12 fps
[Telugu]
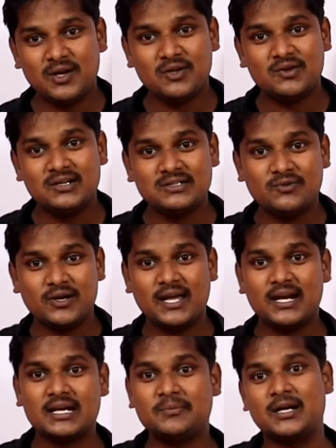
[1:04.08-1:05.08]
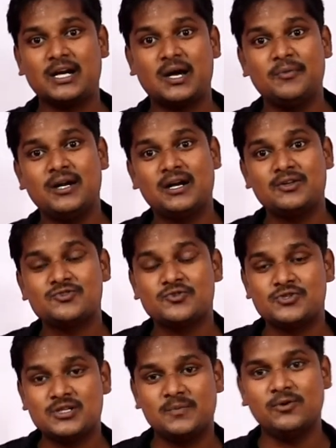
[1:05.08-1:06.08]
మాలిక్యూల్స్కి ఒకే రకమైన నామినిక్లేచర్
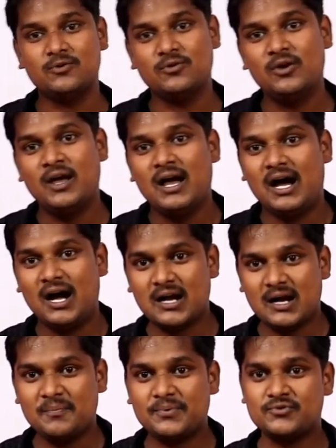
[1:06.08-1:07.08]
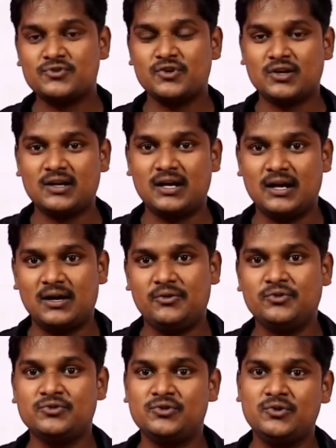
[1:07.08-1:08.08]
వచ్చినప్పుడు ఆ కాంపౌండ్స్ యొక్క
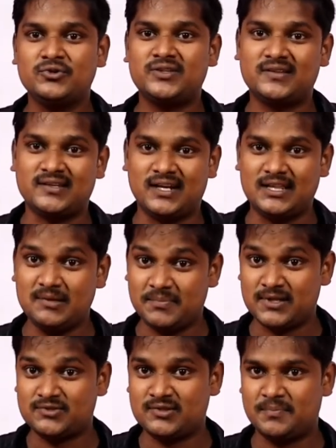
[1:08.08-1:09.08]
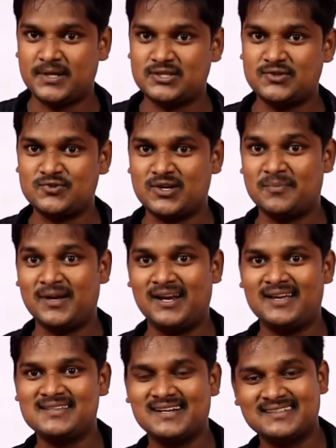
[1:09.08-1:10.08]
యూ యూజెస్ అనేది ప్రజెంట్ ప్రజెంట్ ఉన్న
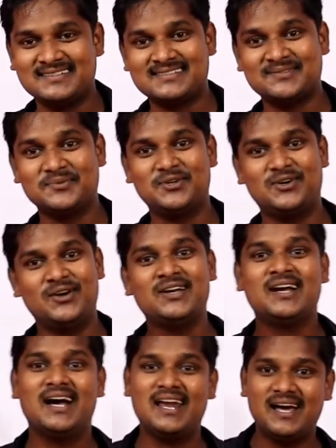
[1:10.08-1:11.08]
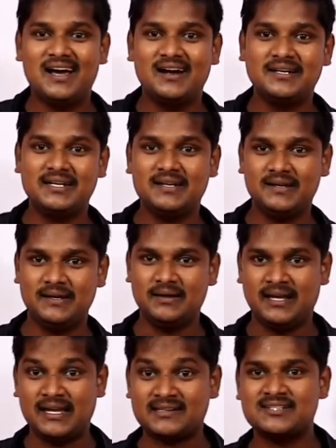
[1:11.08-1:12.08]
బయలాజికల్ సిస్టంలో అలాంటి
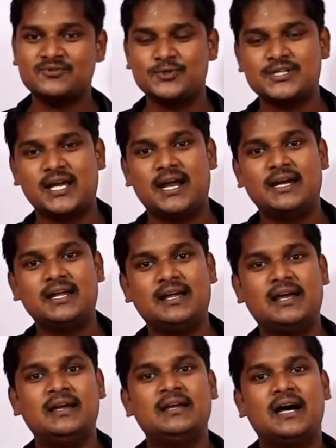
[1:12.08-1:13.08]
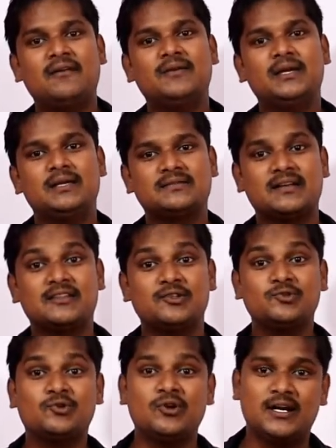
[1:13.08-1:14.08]
ఎర్రర్స్ వచ్చాయంటే అవి
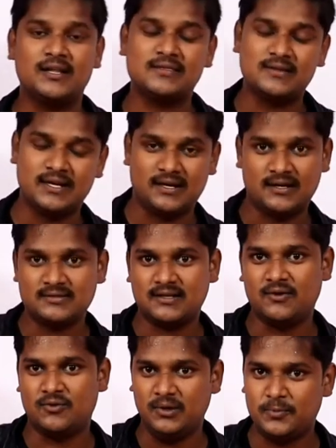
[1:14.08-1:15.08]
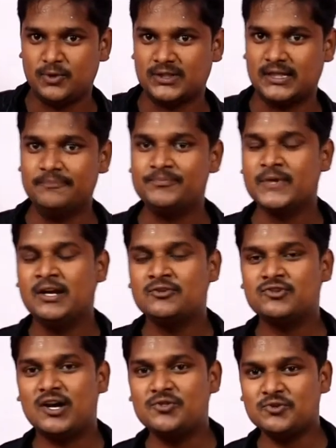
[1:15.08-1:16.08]
సరిదిద్దుకోలేనంత ఎర్రర్స్గా ఉండిపోతాయి
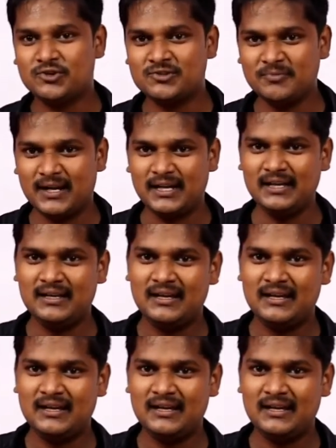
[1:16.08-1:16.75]
సో అందుకోసమని